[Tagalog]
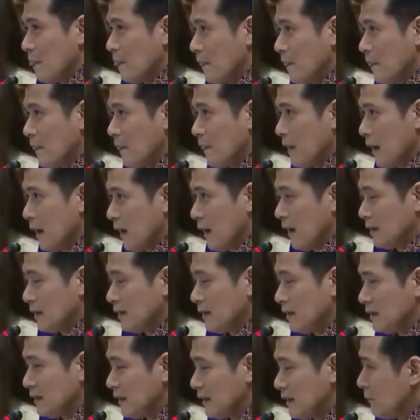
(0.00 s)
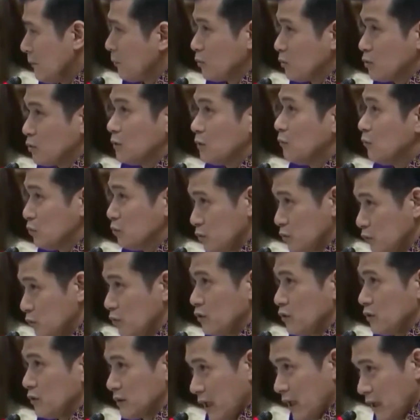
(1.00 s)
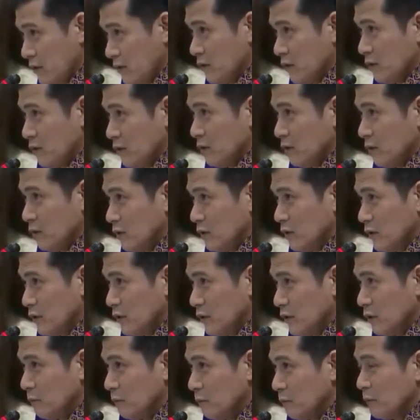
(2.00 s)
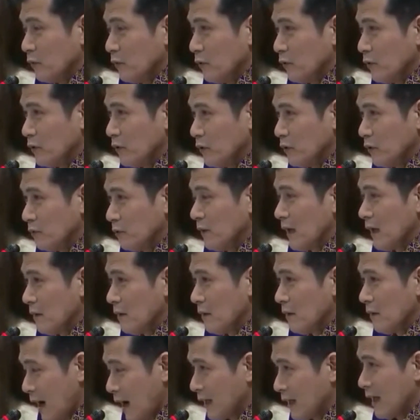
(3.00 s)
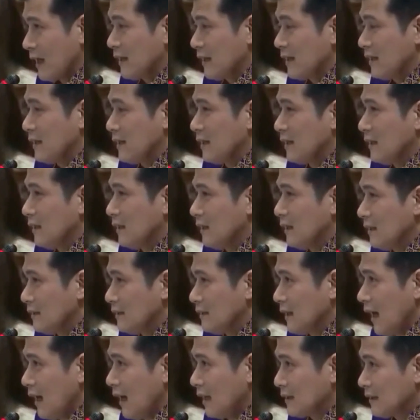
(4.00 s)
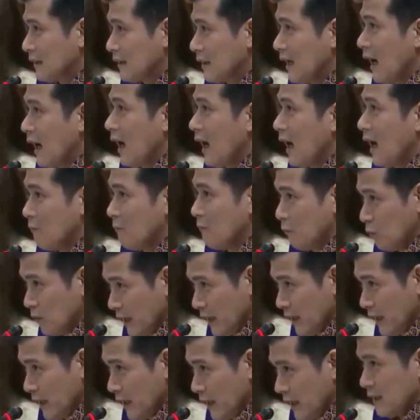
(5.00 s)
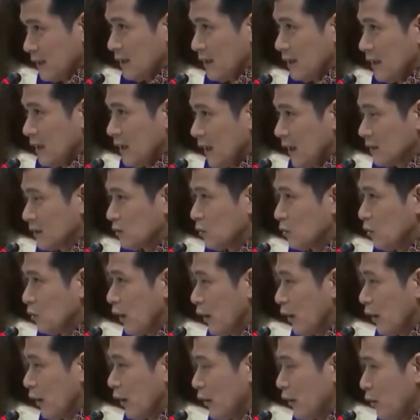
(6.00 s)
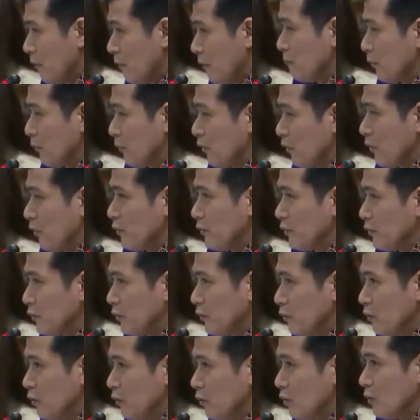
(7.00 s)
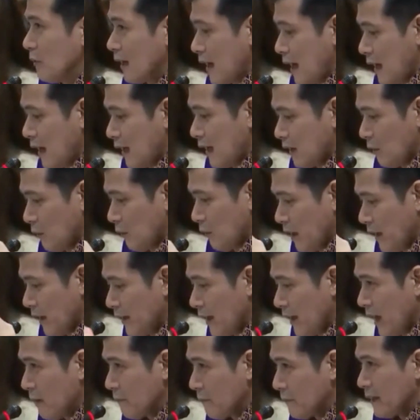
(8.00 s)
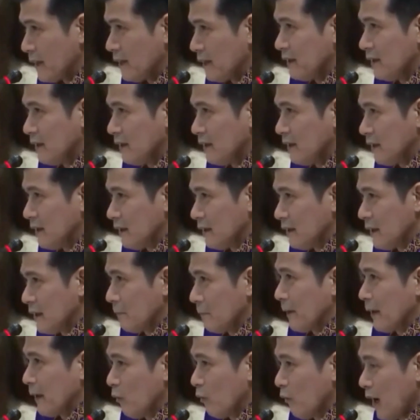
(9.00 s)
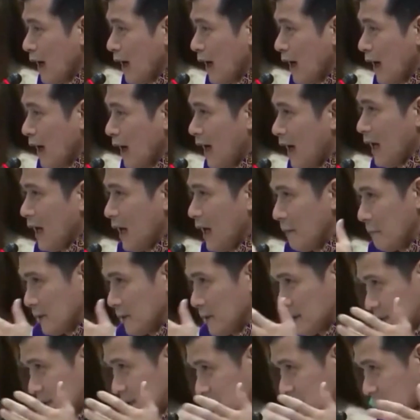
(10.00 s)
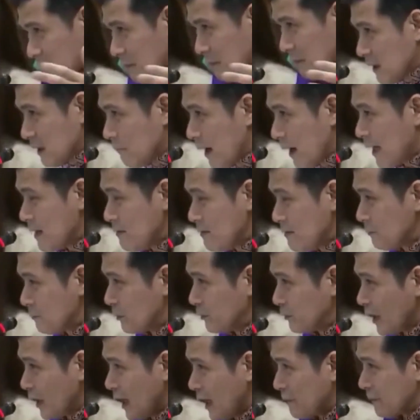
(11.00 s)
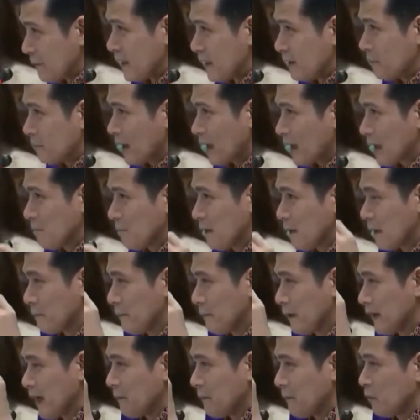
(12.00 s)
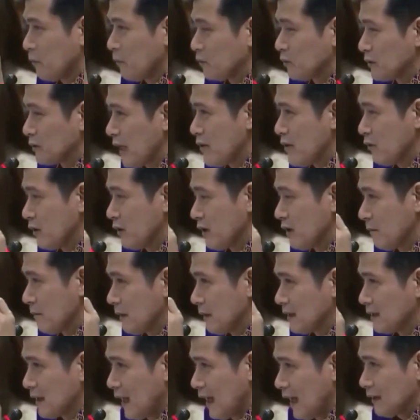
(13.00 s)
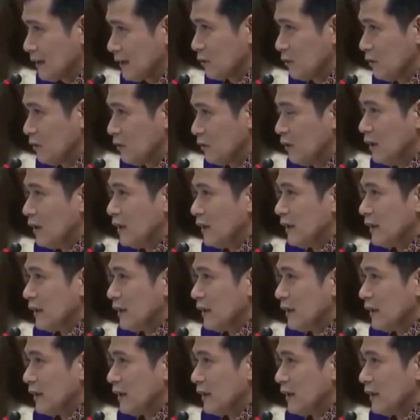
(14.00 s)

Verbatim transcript: na hindi po sumusunod sa inyo yun po yung mga bagay na ating hahabulin. At kung ano man po yung magagawa namin na panukala, pagsasama-samahin po namin para magbigay po sa inyo ng mandato,